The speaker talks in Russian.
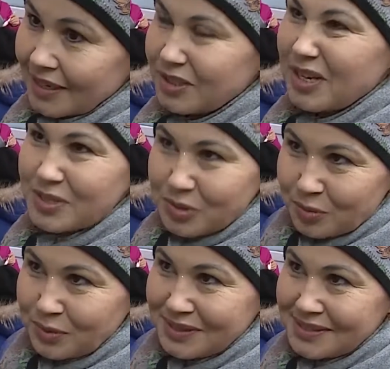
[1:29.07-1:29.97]
Это
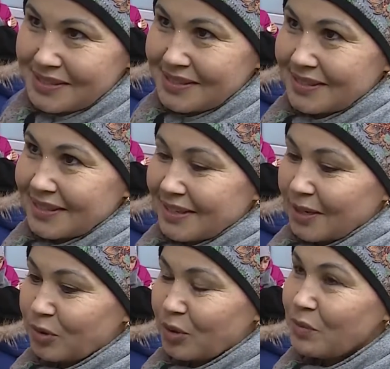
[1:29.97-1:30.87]
особые дети,
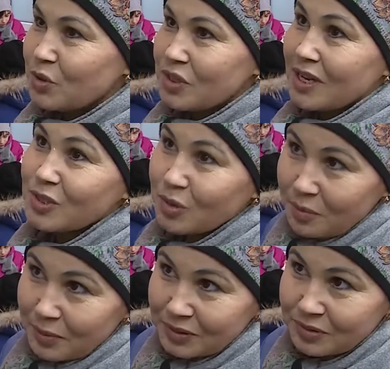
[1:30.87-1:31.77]
которым нужен
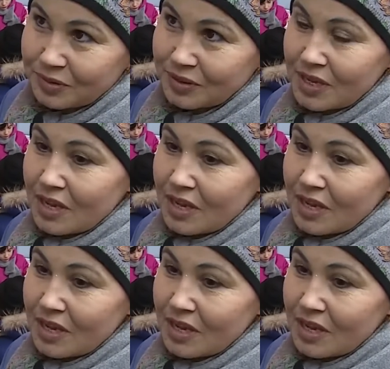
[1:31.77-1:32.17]
особый подход.